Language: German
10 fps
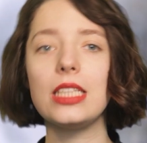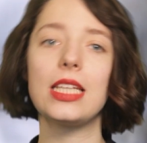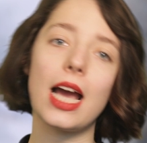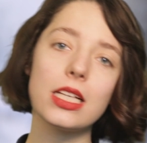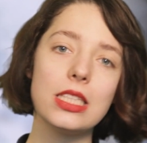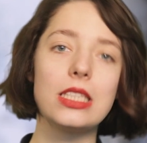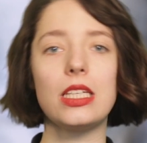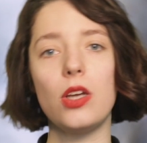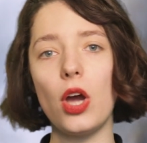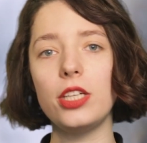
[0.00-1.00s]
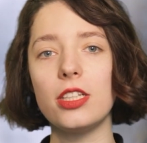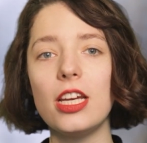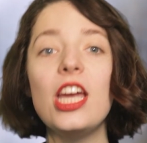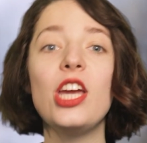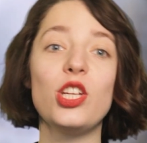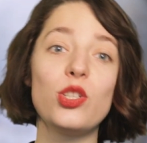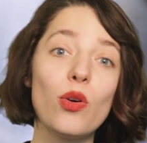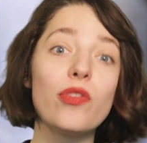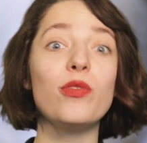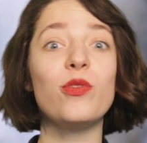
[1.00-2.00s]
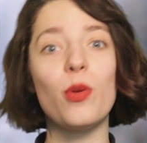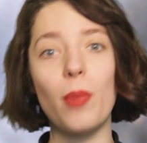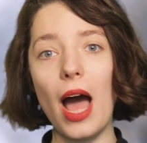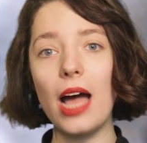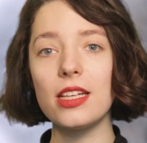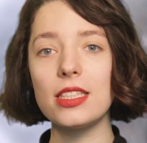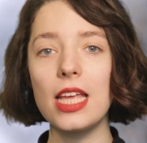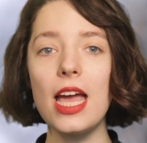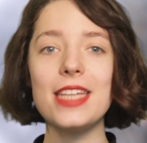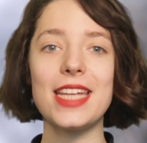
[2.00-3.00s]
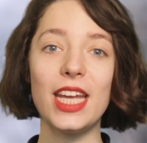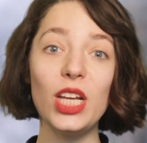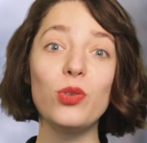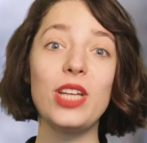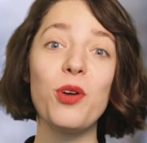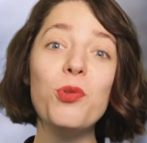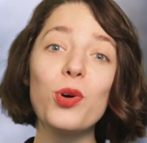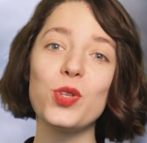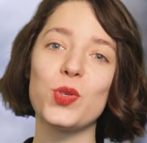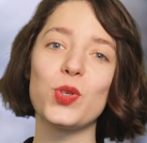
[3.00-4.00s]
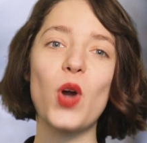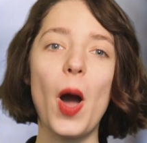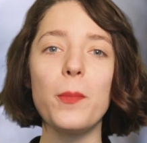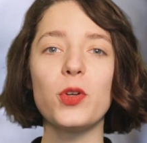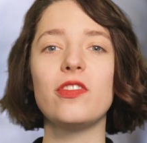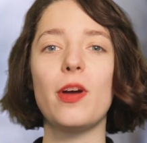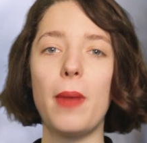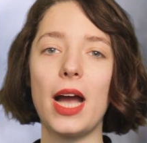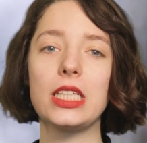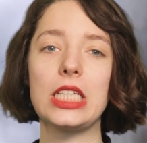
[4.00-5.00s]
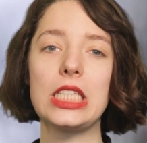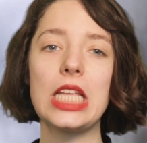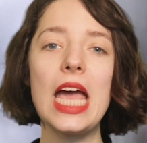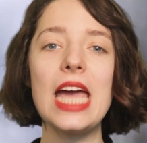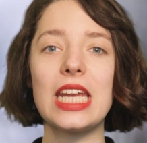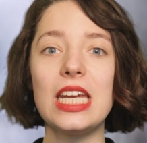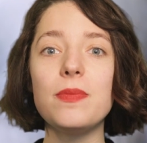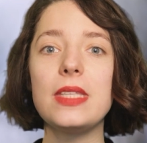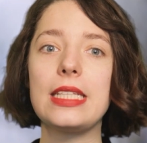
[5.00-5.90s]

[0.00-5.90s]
die Taxis, die Leute, die schuften für Bares. Der Illu, der Sohn kommt und verpackt ist, der nimmt